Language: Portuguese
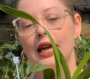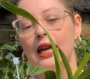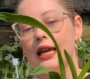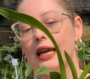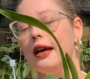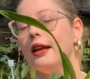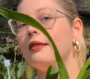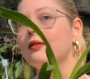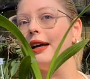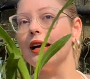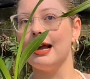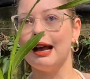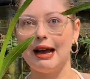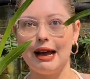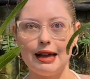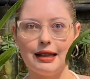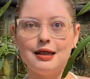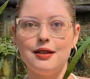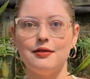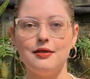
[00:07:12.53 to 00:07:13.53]
E ela vai
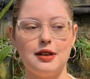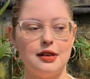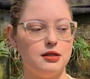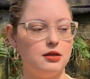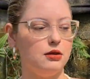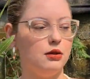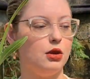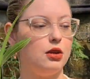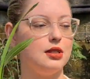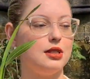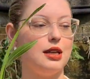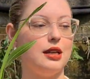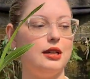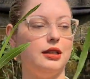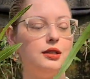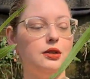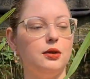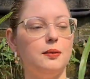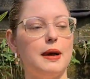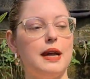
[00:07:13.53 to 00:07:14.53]
cada vez
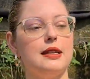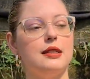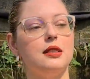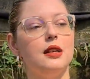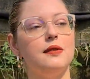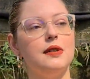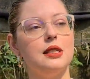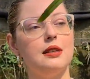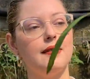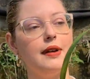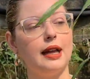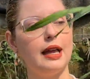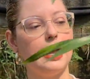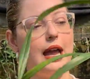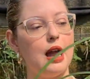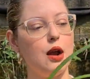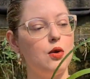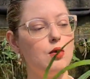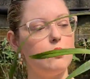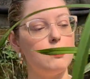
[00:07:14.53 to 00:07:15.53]
entorcerando mais. Então você vai
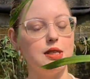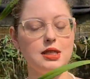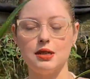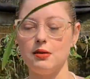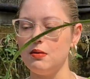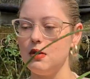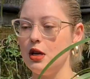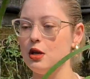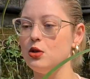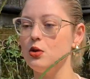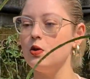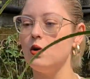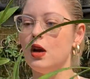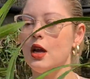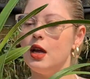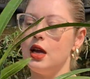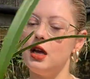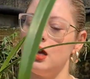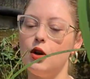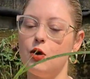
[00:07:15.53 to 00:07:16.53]
ganhar um acimídeo
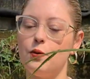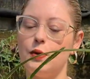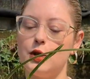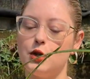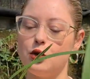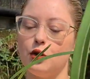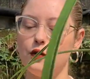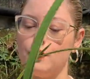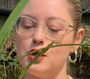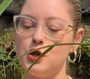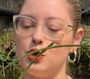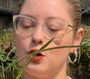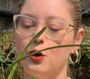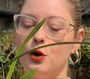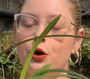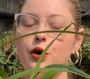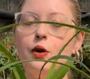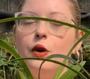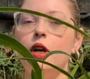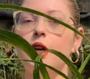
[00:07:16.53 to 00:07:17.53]
e uma chuva de
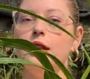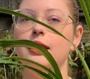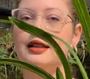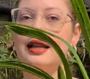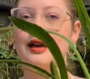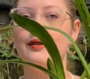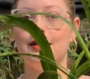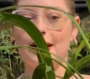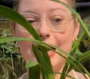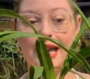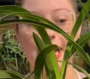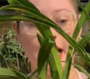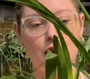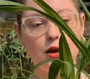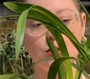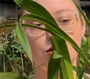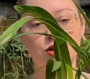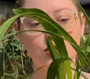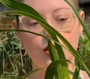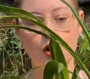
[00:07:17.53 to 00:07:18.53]
ouro, né? Vai
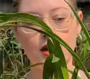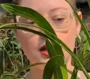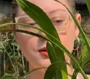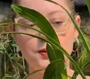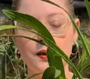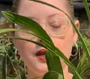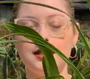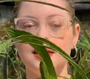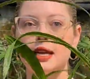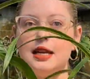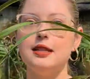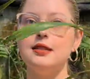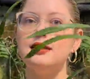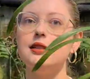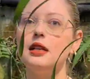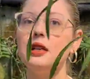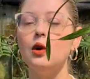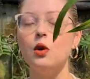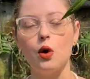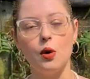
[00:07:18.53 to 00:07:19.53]
ganhar os dois presentes
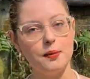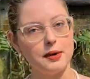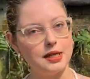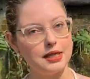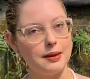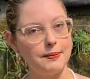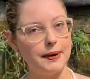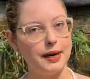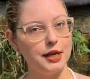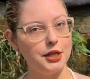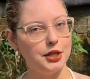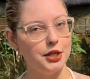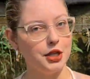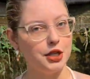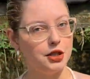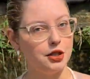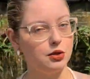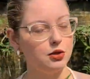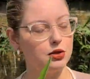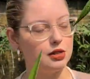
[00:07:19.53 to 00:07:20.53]
em compras a
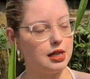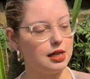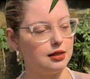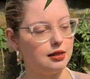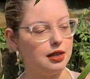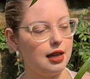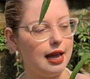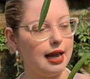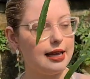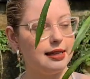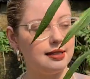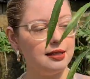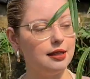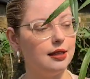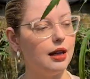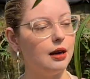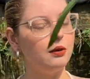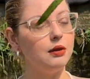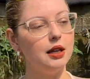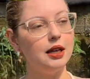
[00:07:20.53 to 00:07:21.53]
partir de 200 reais.
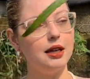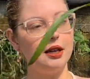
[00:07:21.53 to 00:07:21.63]
Então,